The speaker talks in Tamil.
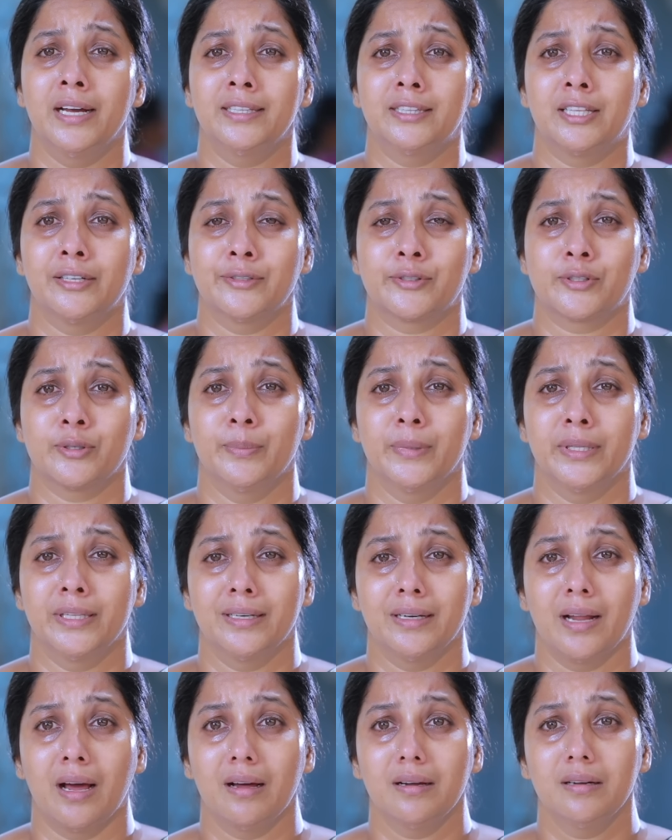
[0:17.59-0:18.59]
என் வயிற்றுல
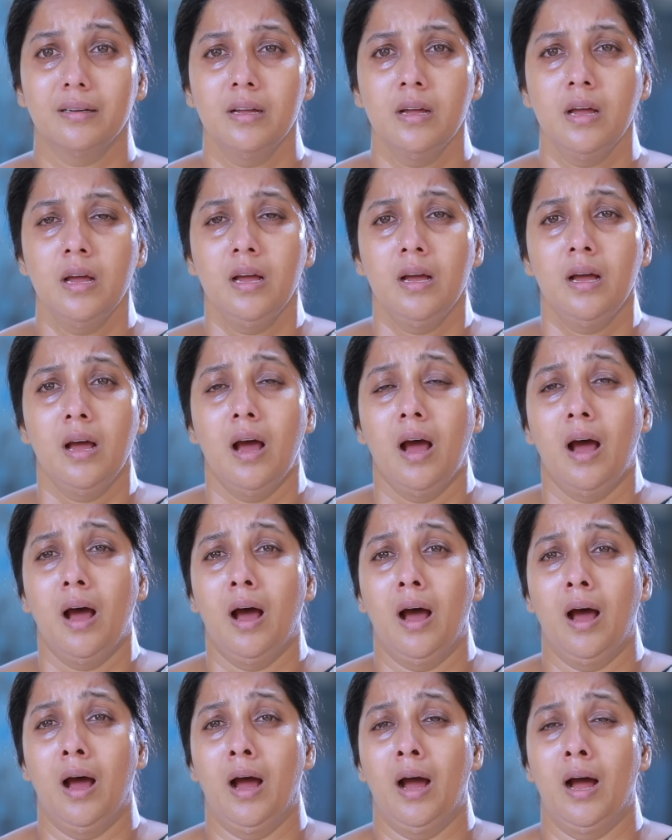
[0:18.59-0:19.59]
சுமந்தனா
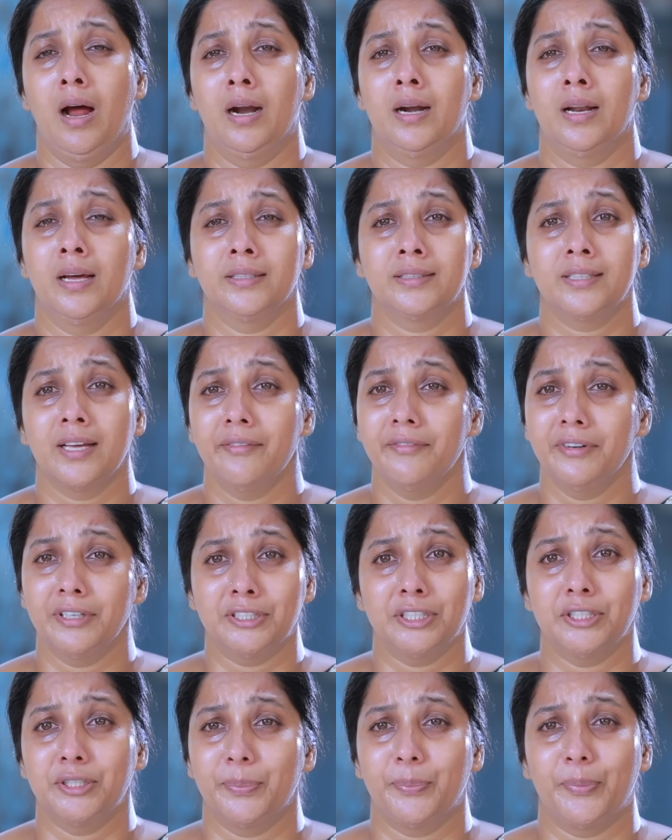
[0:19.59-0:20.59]

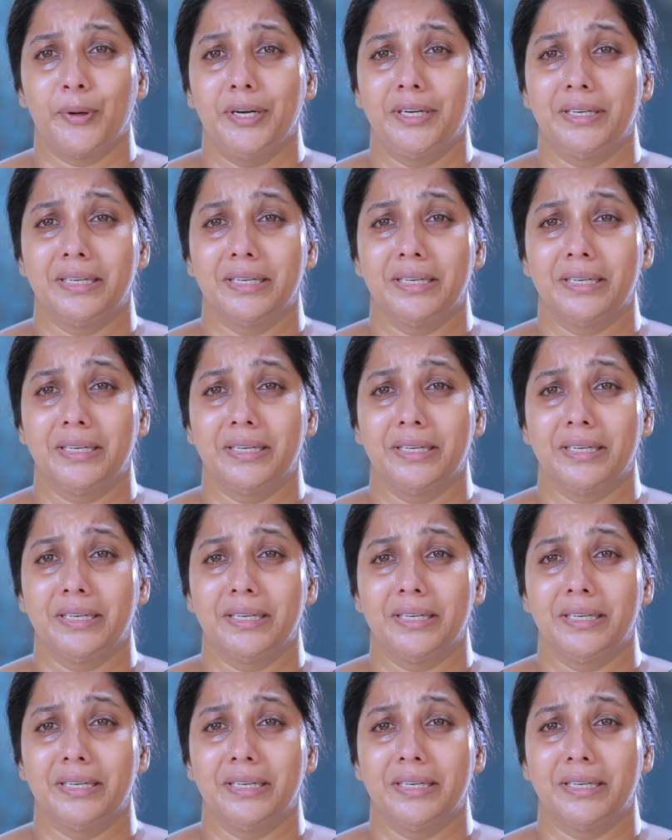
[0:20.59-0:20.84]
அனாதரவா விட்டுட்டு